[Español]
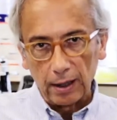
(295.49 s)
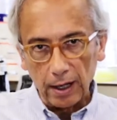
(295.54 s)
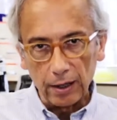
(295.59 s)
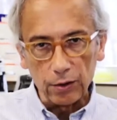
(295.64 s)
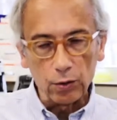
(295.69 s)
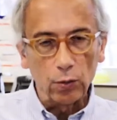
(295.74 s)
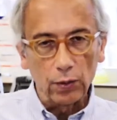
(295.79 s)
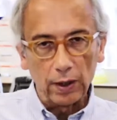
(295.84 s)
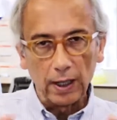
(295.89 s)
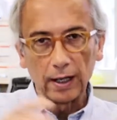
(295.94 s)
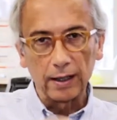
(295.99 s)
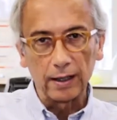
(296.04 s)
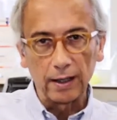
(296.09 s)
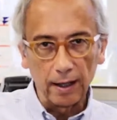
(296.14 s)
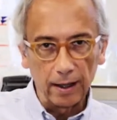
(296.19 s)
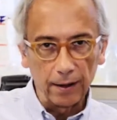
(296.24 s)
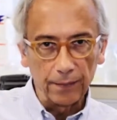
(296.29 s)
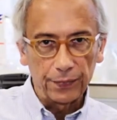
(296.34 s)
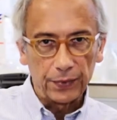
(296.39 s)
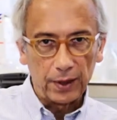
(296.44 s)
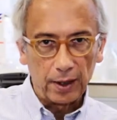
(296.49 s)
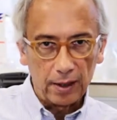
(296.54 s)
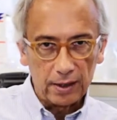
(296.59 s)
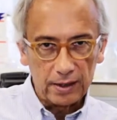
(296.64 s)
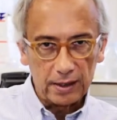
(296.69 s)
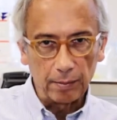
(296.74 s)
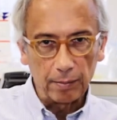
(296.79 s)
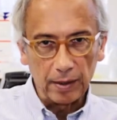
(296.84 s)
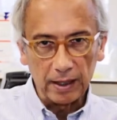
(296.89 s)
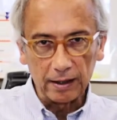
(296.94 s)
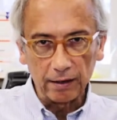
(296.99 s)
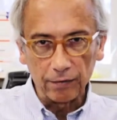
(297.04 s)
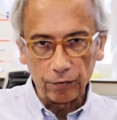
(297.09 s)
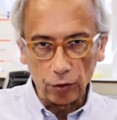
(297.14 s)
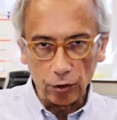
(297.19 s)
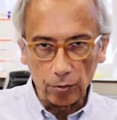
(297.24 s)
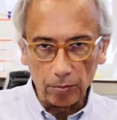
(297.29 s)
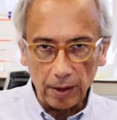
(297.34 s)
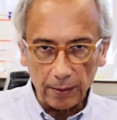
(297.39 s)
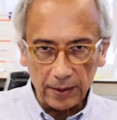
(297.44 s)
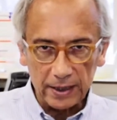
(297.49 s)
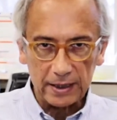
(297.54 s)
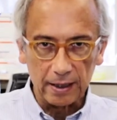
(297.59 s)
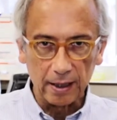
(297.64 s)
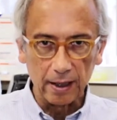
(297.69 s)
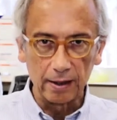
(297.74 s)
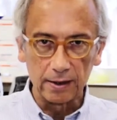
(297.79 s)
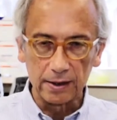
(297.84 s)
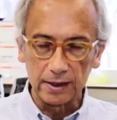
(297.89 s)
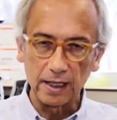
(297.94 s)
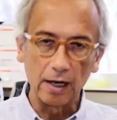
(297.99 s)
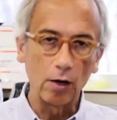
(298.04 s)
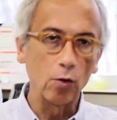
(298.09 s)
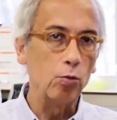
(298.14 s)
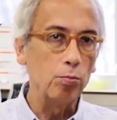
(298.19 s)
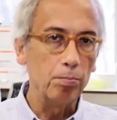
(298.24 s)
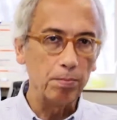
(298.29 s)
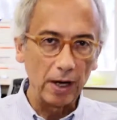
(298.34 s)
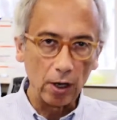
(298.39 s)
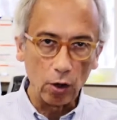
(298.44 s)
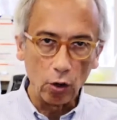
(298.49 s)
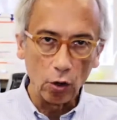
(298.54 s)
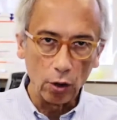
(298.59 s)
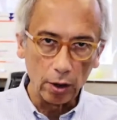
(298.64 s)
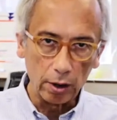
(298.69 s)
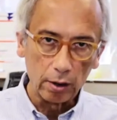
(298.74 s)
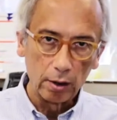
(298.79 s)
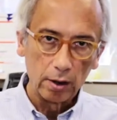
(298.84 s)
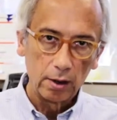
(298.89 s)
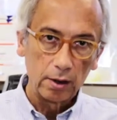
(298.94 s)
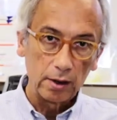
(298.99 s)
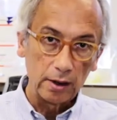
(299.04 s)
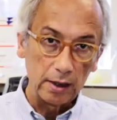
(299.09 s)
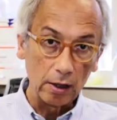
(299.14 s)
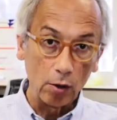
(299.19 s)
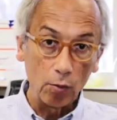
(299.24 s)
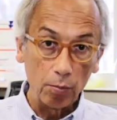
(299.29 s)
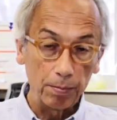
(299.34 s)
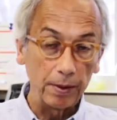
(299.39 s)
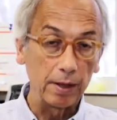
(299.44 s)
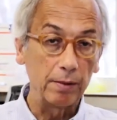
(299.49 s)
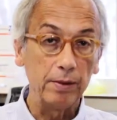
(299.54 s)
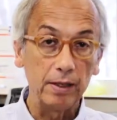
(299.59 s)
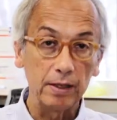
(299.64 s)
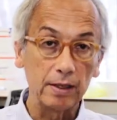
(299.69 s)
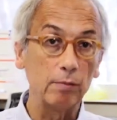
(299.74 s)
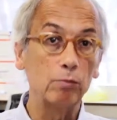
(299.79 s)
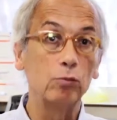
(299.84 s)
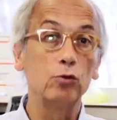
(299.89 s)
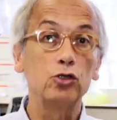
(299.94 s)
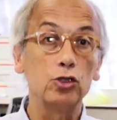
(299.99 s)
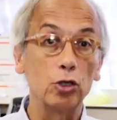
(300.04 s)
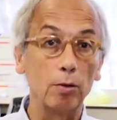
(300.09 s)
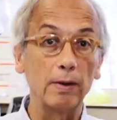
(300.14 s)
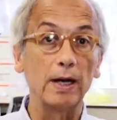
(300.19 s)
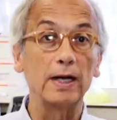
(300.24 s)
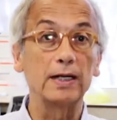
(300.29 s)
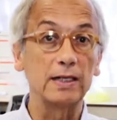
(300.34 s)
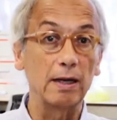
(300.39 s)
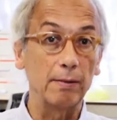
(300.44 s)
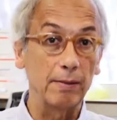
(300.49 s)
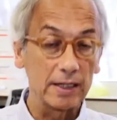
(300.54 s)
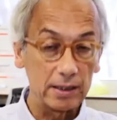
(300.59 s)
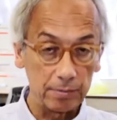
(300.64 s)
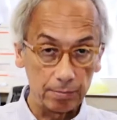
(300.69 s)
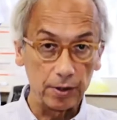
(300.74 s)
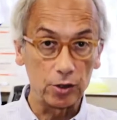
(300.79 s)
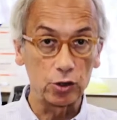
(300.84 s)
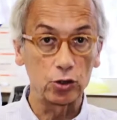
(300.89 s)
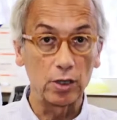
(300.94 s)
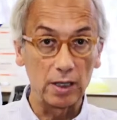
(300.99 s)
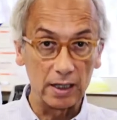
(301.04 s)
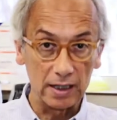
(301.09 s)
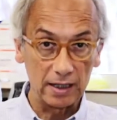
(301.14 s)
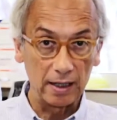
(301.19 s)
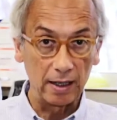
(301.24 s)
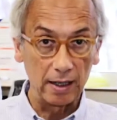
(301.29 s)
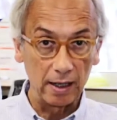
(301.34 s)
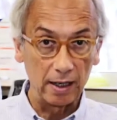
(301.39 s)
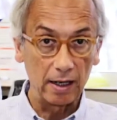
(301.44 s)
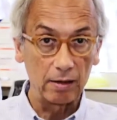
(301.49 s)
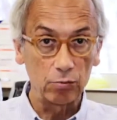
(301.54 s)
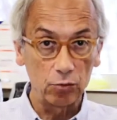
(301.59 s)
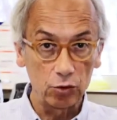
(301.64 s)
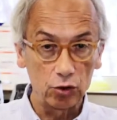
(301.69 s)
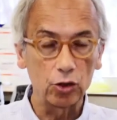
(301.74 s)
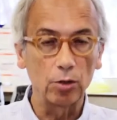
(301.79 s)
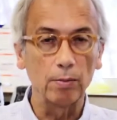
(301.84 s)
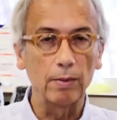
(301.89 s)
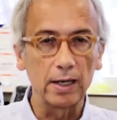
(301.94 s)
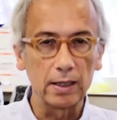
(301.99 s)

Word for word: ayuda a que esa plataforma basal sea aún mejor y aún permita mucho más a más personas generar mucho